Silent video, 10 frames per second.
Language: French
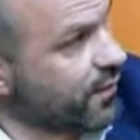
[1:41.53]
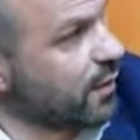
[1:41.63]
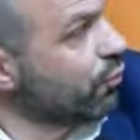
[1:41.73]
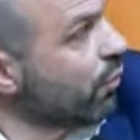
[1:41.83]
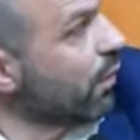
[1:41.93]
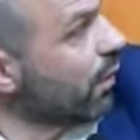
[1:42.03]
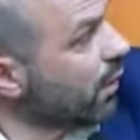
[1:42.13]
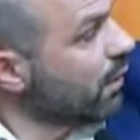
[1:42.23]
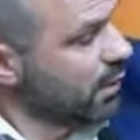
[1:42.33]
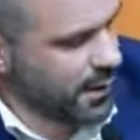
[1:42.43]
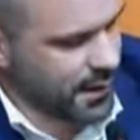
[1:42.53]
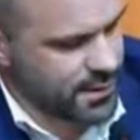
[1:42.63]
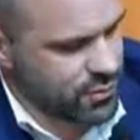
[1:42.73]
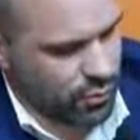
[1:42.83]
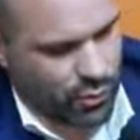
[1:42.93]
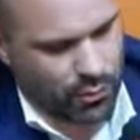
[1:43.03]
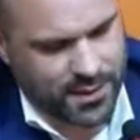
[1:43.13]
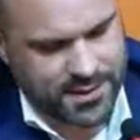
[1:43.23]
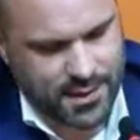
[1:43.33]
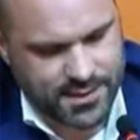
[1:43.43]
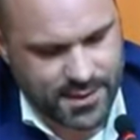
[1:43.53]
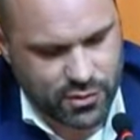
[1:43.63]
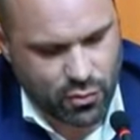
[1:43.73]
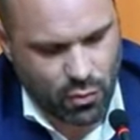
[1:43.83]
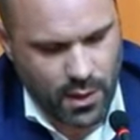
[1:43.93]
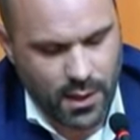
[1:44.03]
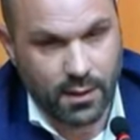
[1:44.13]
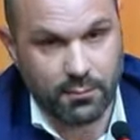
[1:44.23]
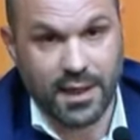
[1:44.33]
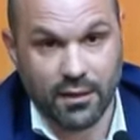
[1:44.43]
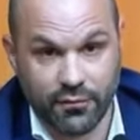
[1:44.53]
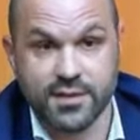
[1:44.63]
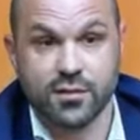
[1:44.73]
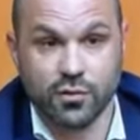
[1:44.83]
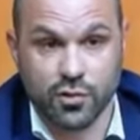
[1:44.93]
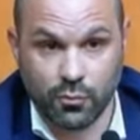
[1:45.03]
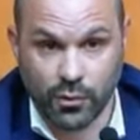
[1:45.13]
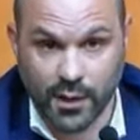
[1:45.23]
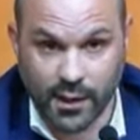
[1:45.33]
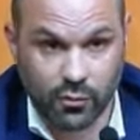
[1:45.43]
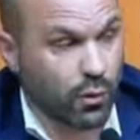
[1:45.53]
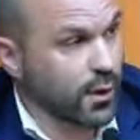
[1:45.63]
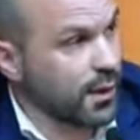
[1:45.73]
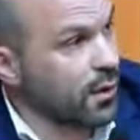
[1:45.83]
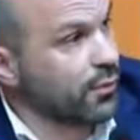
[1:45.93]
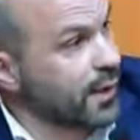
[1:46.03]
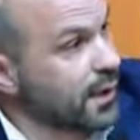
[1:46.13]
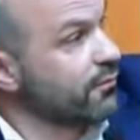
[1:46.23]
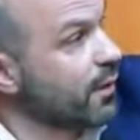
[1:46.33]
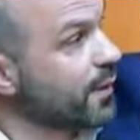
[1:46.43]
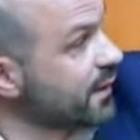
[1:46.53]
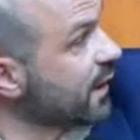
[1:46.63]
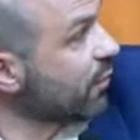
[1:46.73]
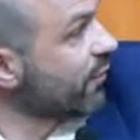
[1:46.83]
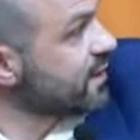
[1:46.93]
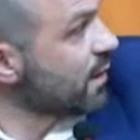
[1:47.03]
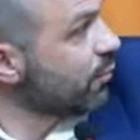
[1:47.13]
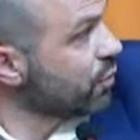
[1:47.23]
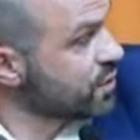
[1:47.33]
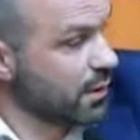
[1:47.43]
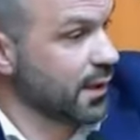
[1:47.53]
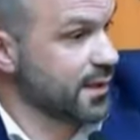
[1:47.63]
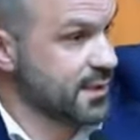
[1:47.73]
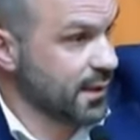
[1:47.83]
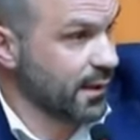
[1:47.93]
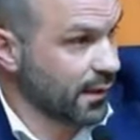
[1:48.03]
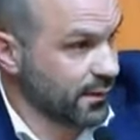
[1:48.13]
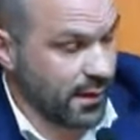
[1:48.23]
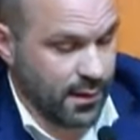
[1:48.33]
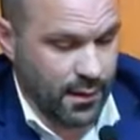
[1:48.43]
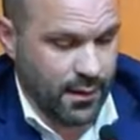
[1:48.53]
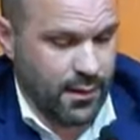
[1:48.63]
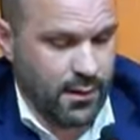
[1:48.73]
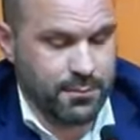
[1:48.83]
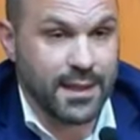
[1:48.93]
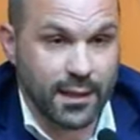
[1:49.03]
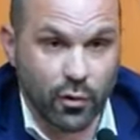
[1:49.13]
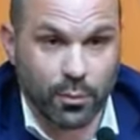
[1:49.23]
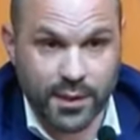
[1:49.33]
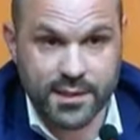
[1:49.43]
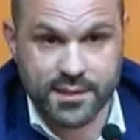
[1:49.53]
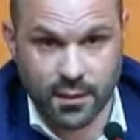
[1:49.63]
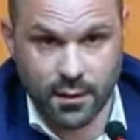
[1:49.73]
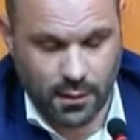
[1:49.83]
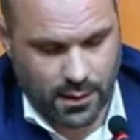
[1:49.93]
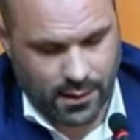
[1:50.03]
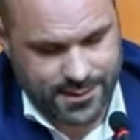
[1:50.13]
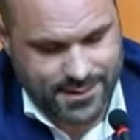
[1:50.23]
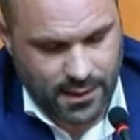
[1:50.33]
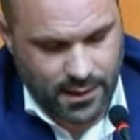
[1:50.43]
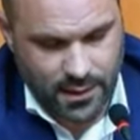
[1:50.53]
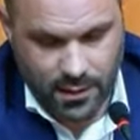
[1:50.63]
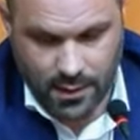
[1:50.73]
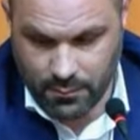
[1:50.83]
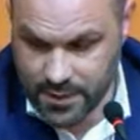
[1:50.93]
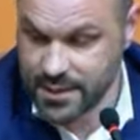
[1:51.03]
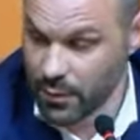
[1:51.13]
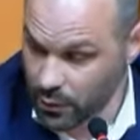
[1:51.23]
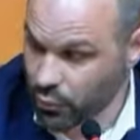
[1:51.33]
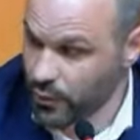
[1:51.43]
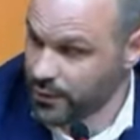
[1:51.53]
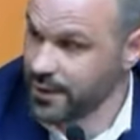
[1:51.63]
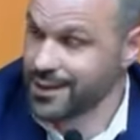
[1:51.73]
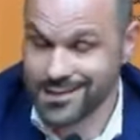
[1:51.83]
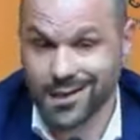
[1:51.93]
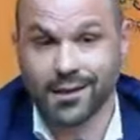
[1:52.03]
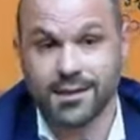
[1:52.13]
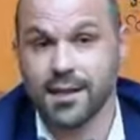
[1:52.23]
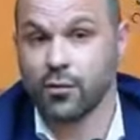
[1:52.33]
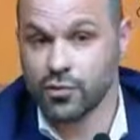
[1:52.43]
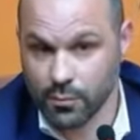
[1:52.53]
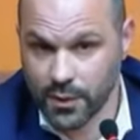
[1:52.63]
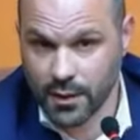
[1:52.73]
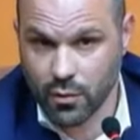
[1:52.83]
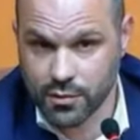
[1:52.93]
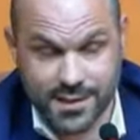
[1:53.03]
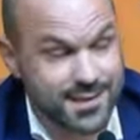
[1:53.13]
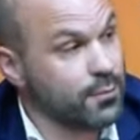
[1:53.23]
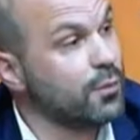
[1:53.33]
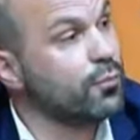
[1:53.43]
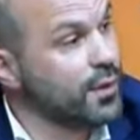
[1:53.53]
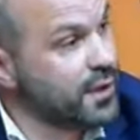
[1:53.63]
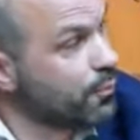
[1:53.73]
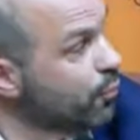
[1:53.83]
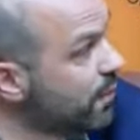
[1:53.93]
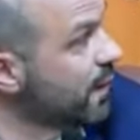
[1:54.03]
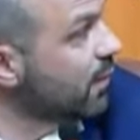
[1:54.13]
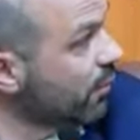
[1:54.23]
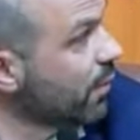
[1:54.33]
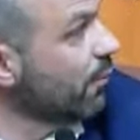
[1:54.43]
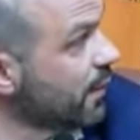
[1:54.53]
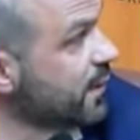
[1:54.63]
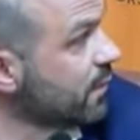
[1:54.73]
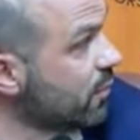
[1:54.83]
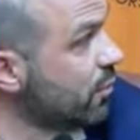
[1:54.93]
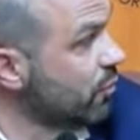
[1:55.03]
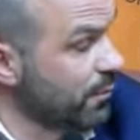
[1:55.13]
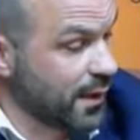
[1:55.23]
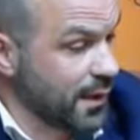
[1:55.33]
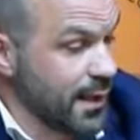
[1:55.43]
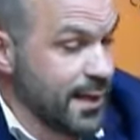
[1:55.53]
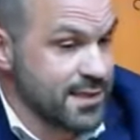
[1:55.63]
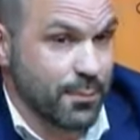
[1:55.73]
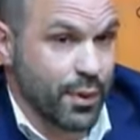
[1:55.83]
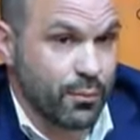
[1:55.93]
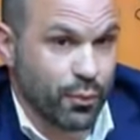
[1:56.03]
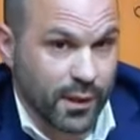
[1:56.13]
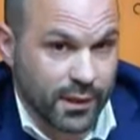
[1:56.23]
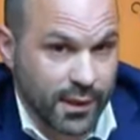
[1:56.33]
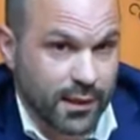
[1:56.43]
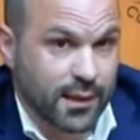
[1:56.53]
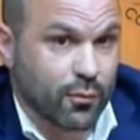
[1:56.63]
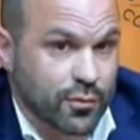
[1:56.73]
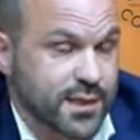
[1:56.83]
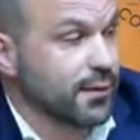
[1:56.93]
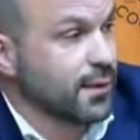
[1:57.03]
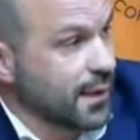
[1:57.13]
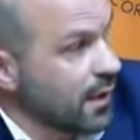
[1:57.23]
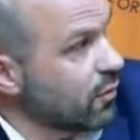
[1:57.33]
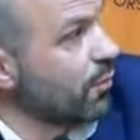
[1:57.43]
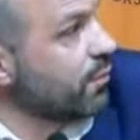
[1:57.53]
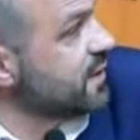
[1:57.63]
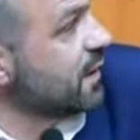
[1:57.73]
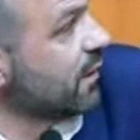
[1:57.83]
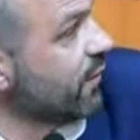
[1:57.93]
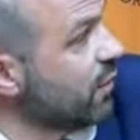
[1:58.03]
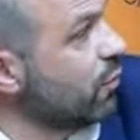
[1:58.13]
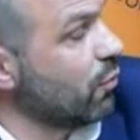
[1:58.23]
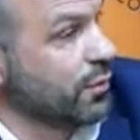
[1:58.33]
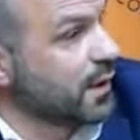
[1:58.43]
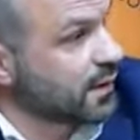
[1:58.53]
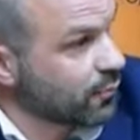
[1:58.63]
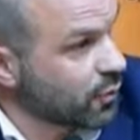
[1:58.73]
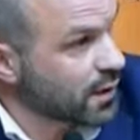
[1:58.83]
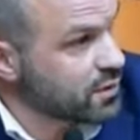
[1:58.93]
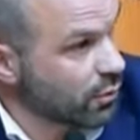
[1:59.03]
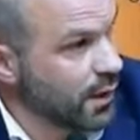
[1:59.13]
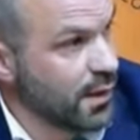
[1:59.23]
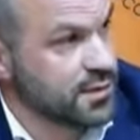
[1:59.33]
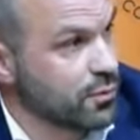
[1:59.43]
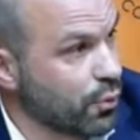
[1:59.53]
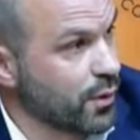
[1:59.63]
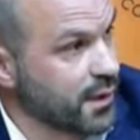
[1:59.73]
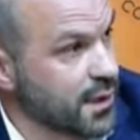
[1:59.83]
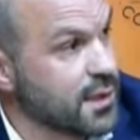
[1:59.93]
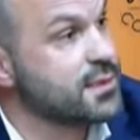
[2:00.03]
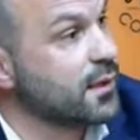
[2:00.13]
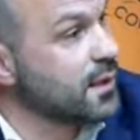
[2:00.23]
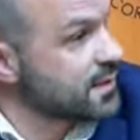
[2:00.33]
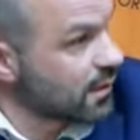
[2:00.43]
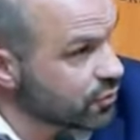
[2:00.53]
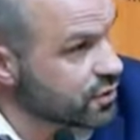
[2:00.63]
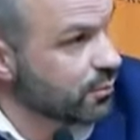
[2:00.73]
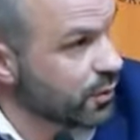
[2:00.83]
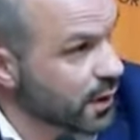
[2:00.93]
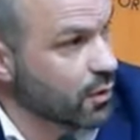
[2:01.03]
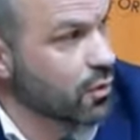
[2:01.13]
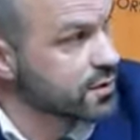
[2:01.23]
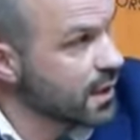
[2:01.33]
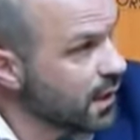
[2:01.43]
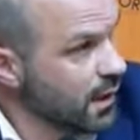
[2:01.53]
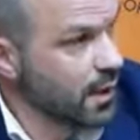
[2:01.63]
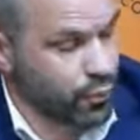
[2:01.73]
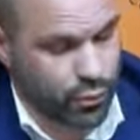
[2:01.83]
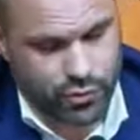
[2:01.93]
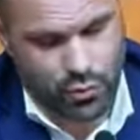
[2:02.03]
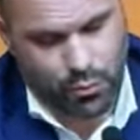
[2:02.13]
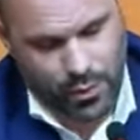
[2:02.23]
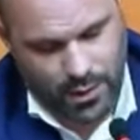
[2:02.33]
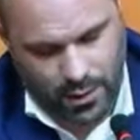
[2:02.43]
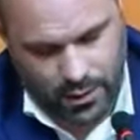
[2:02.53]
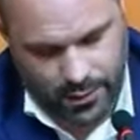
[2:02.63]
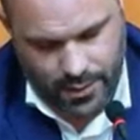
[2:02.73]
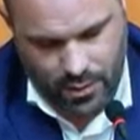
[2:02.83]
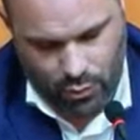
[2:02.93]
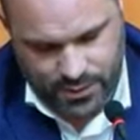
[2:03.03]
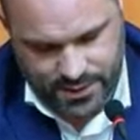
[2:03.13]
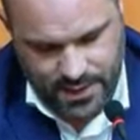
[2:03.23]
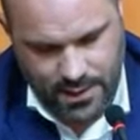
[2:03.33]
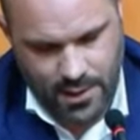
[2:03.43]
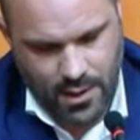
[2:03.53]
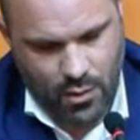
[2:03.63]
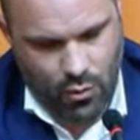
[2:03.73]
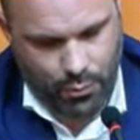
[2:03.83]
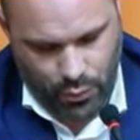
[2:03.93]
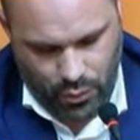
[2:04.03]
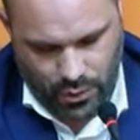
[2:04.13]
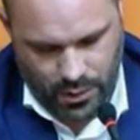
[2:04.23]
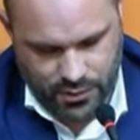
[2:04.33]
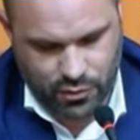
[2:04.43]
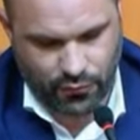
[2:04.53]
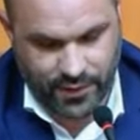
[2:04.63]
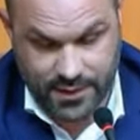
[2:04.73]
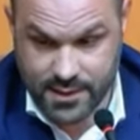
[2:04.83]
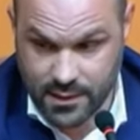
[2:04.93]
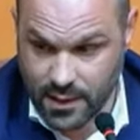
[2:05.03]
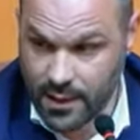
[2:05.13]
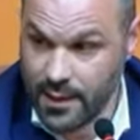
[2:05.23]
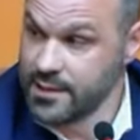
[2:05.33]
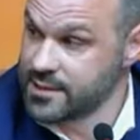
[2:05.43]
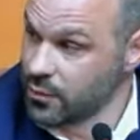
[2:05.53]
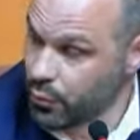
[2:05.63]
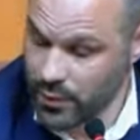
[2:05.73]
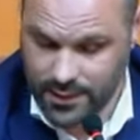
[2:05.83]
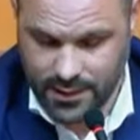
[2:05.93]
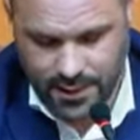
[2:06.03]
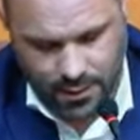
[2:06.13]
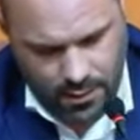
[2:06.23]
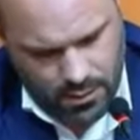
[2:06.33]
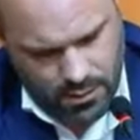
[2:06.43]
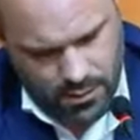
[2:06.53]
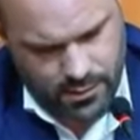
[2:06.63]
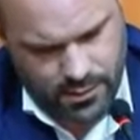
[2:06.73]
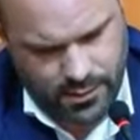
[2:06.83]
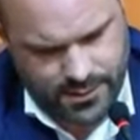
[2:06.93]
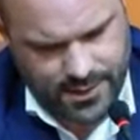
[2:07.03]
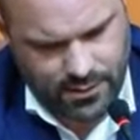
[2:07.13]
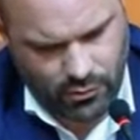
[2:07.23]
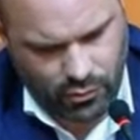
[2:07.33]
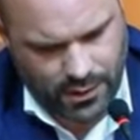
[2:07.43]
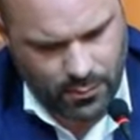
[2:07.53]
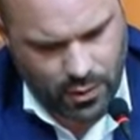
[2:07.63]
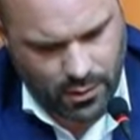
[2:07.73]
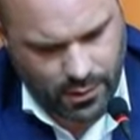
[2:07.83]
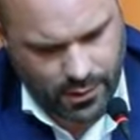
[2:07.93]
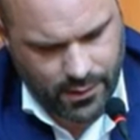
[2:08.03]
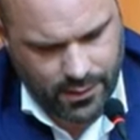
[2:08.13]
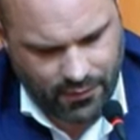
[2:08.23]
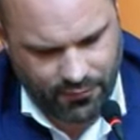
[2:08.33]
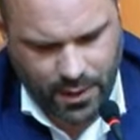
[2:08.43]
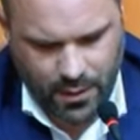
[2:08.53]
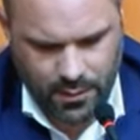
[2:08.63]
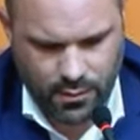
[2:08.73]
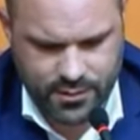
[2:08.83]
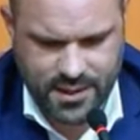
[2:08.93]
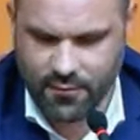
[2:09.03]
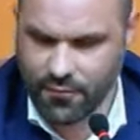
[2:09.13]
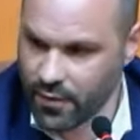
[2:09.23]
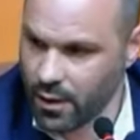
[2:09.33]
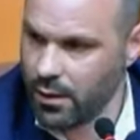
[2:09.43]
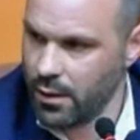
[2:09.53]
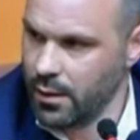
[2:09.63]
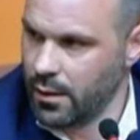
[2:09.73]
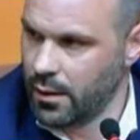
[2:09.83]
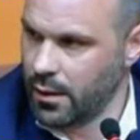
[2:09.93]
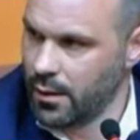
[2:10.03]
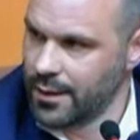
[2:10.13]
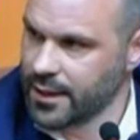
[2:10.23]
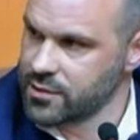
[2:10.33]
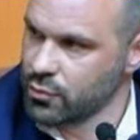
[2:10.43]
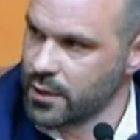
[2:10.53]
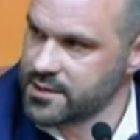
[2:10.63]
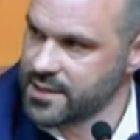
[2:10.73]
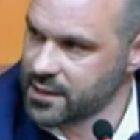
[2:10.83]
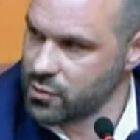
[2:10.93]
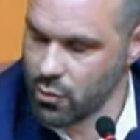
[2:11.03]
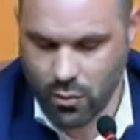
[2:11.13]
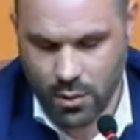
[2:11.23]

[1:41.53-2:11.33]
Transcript: pour euh, des questions de commercialisation, mais il vise l'ensemble du territoire et là on arrive à près de 85%, il reste les derniers milliers de prises à installer, mais c'est bien une politique qui s'adresse à l'ensemble des Corses. Et c'est bien une politique publique en, matière de numérique. Ce n'est pas une politique qui concerne quelques individus au détriment des autres. C'est une politique qui s'adresse à l'ensemble des Corses. Et pour ce point-là eh, aussi, on peut eh, se féliciter. C'est une politique, en eh, citant notamment l'AFPA, le CFA, les réseaux d'insertion,